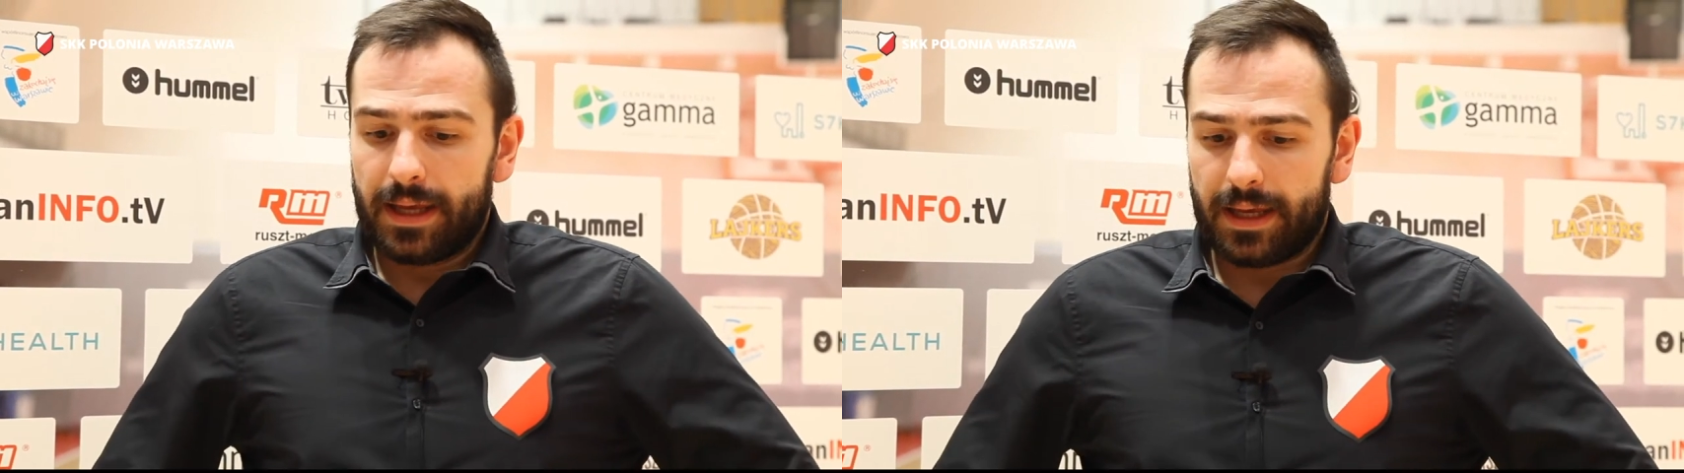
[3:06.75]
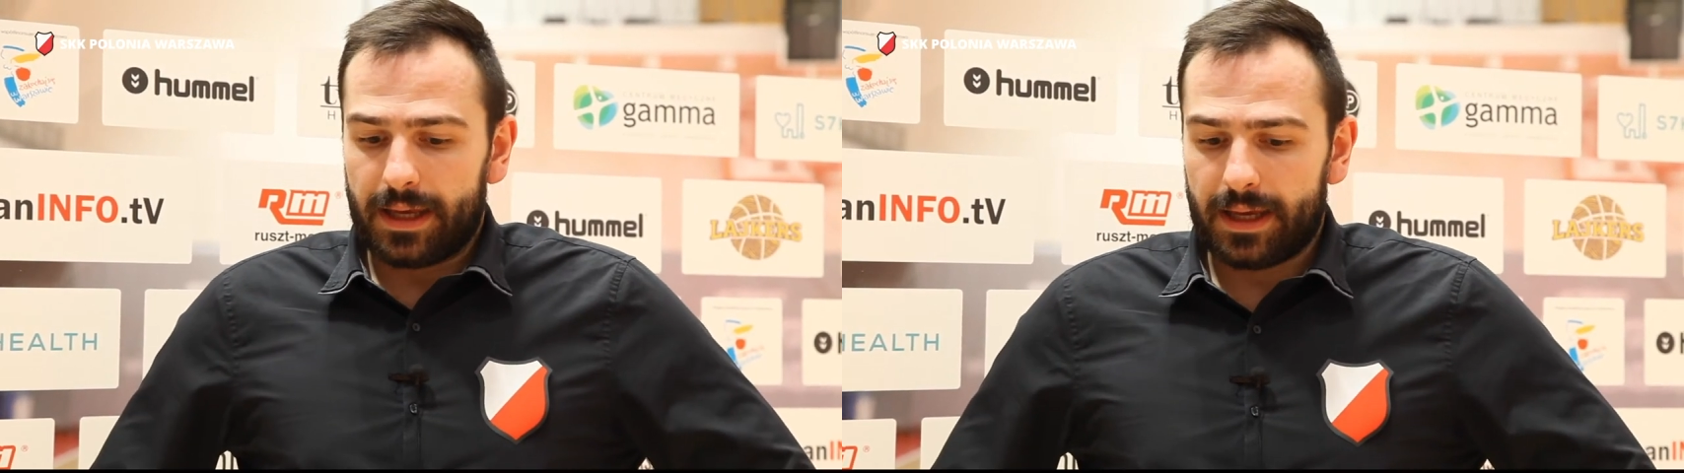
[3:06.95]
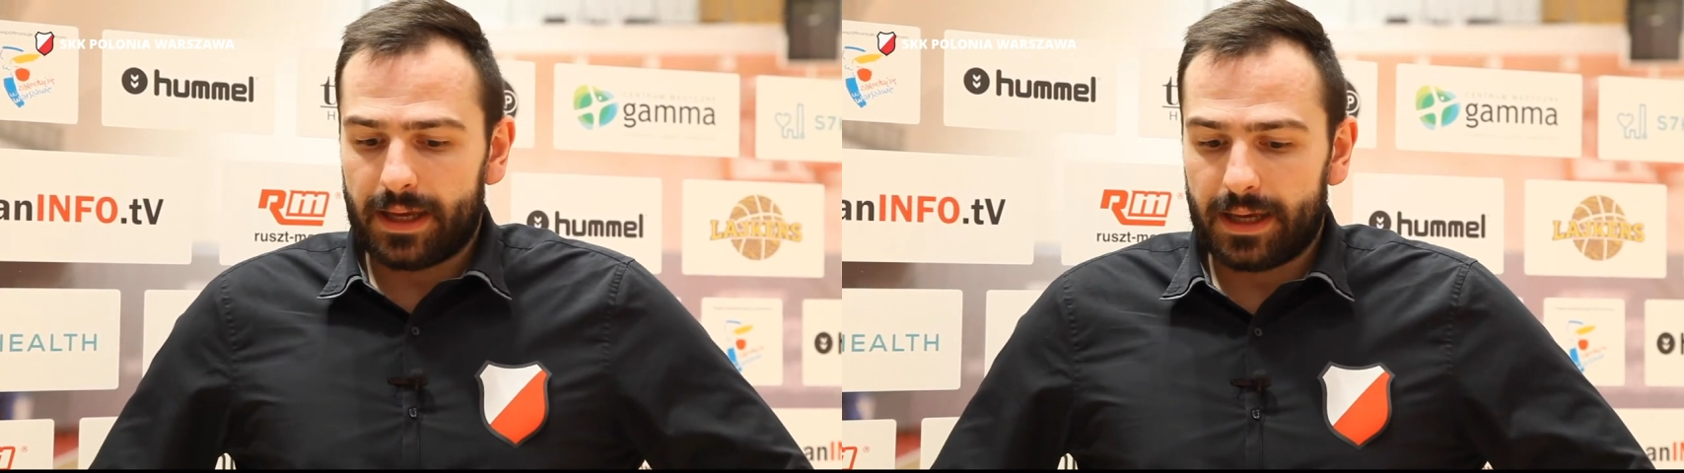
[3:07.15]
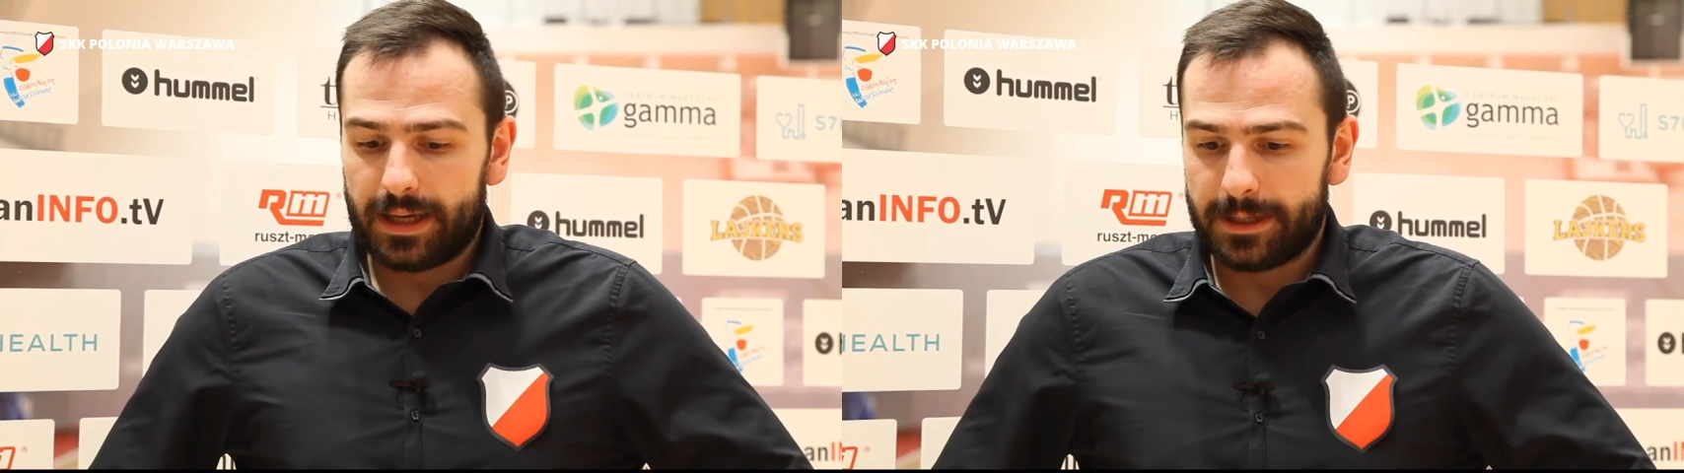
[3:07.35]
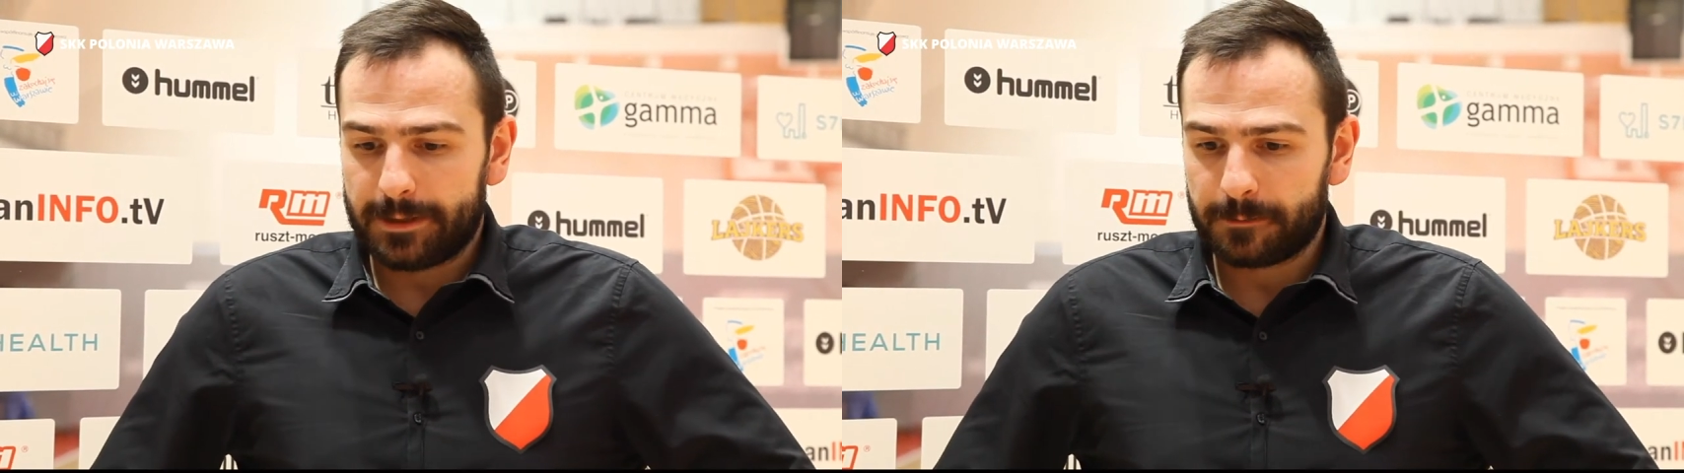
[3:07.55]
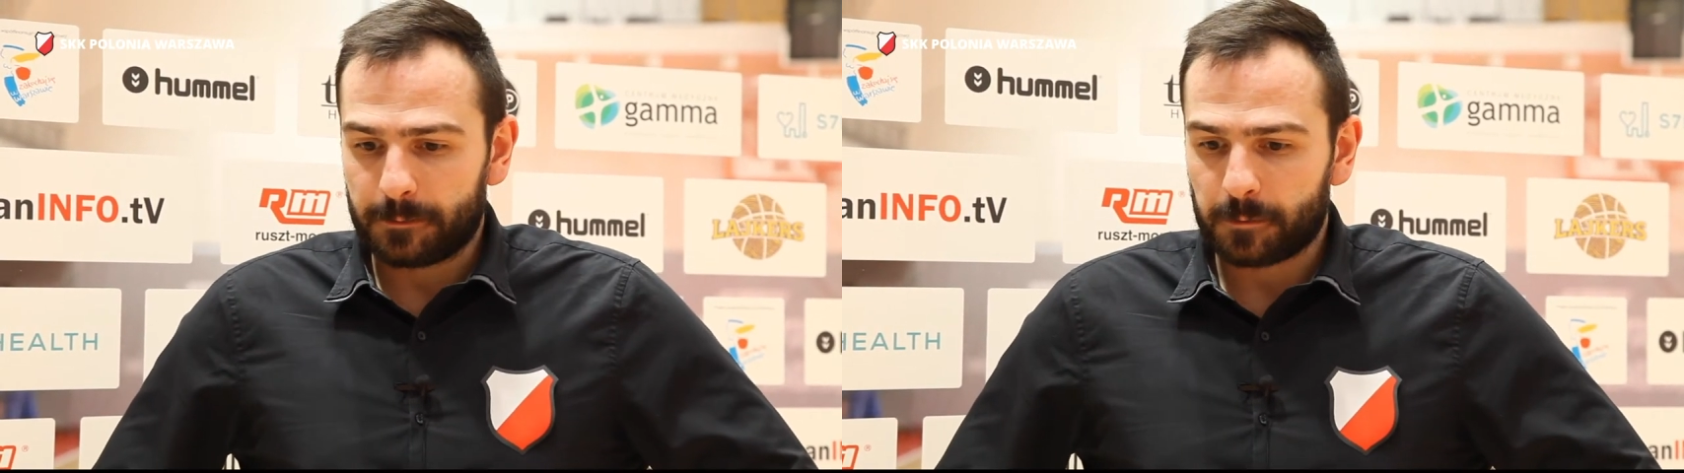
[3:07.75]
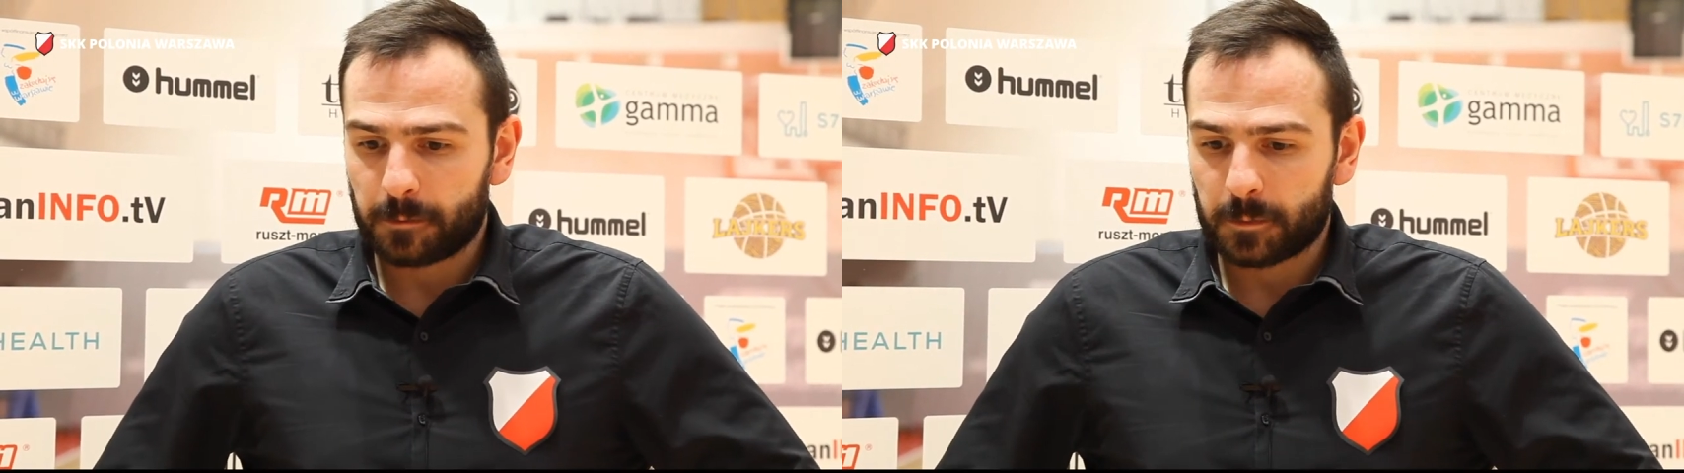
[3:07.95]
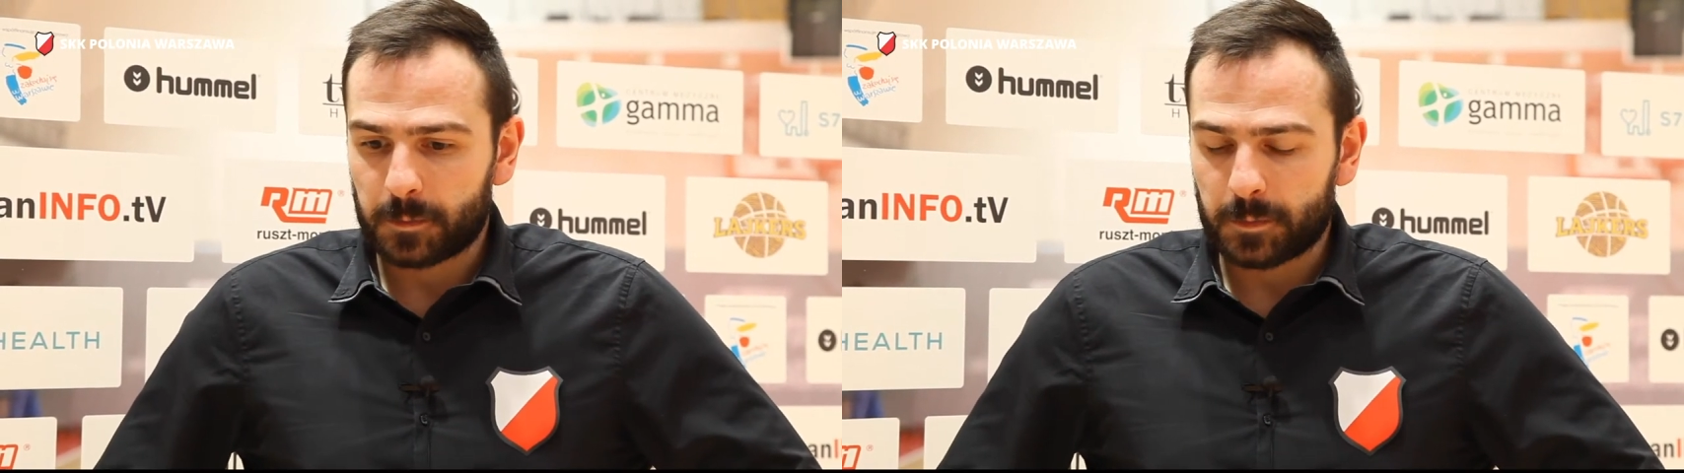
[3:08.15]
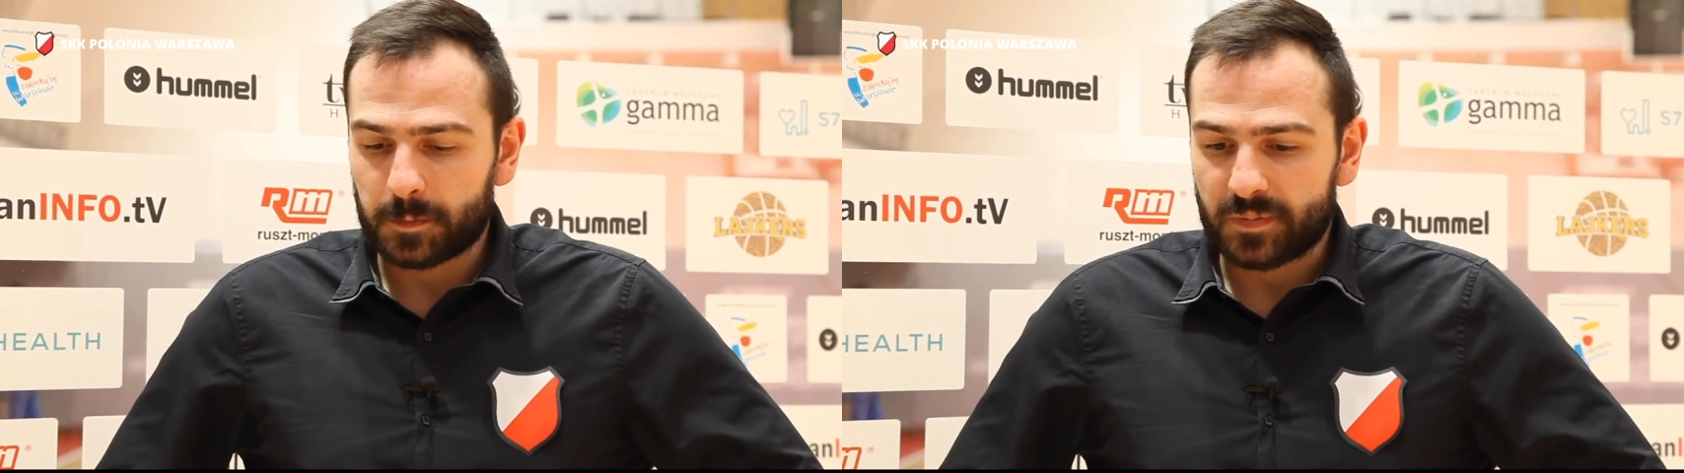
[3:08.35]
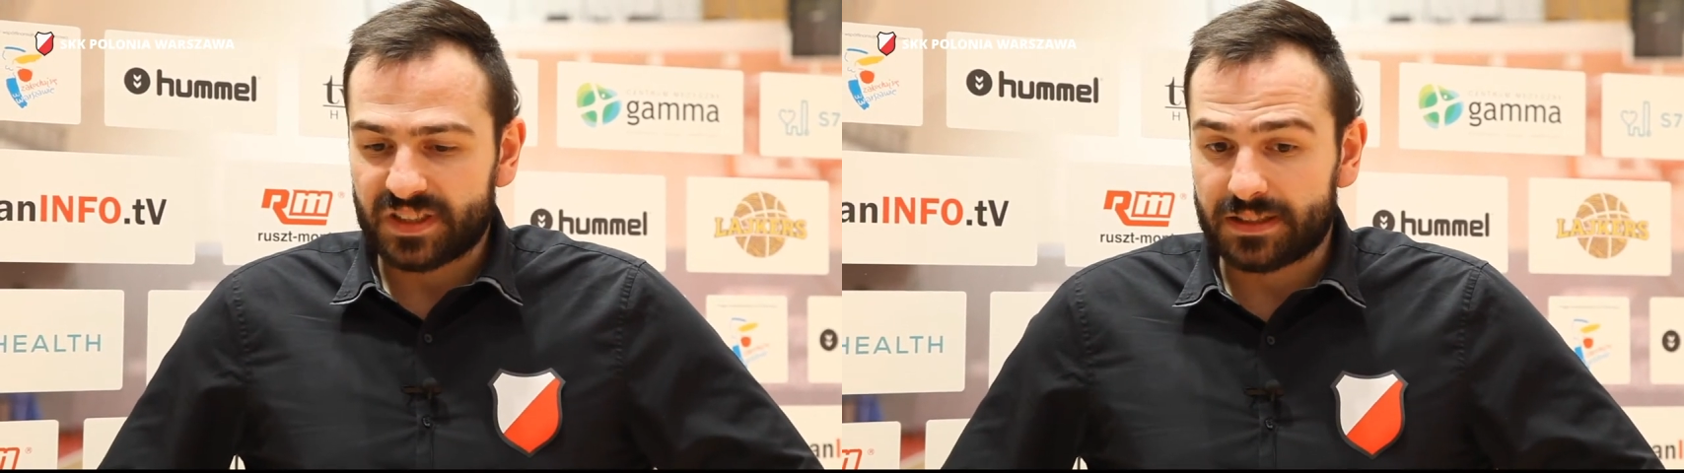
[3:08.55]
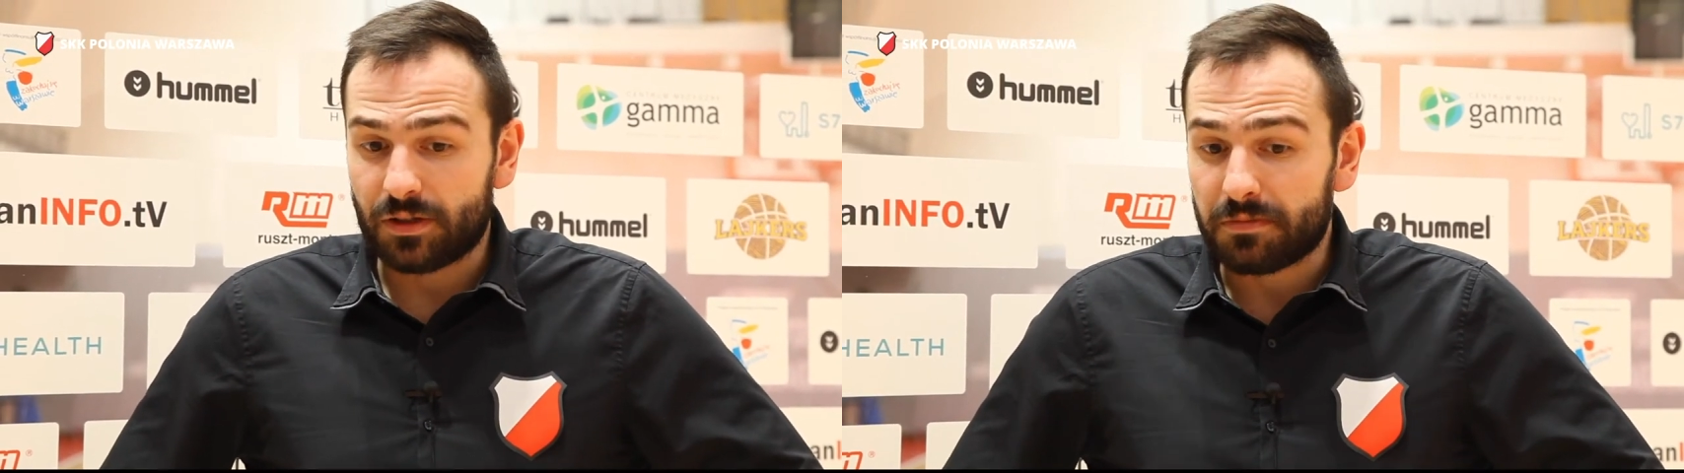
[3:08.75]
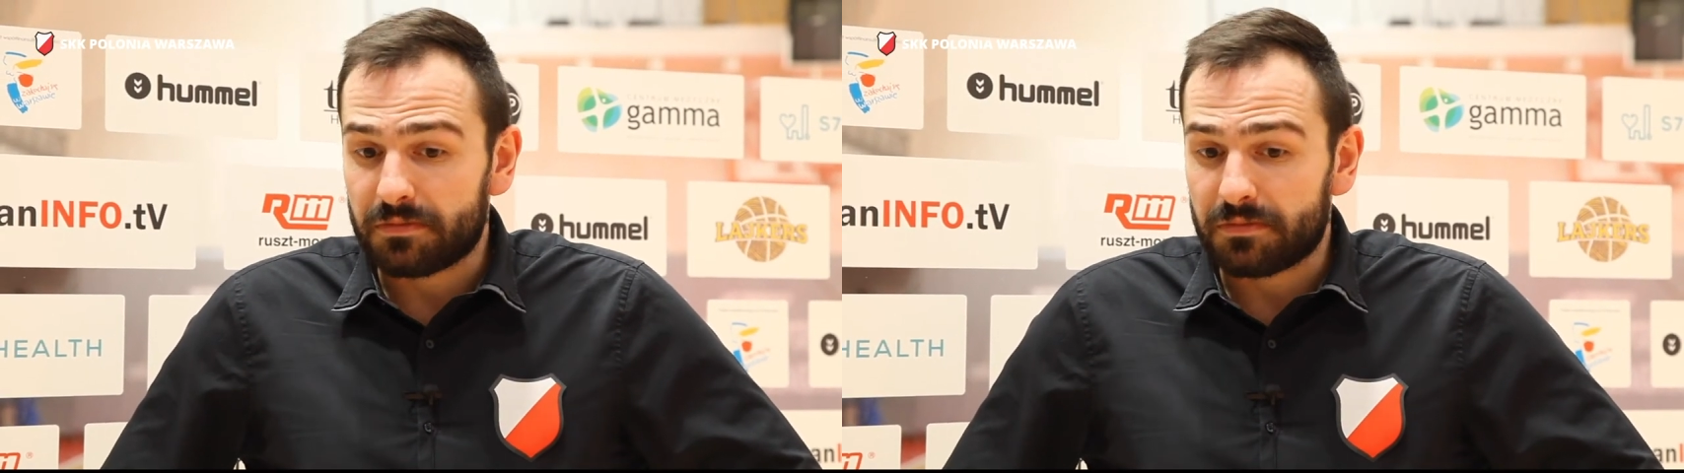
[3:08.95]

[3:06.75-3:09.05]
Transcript: E, no,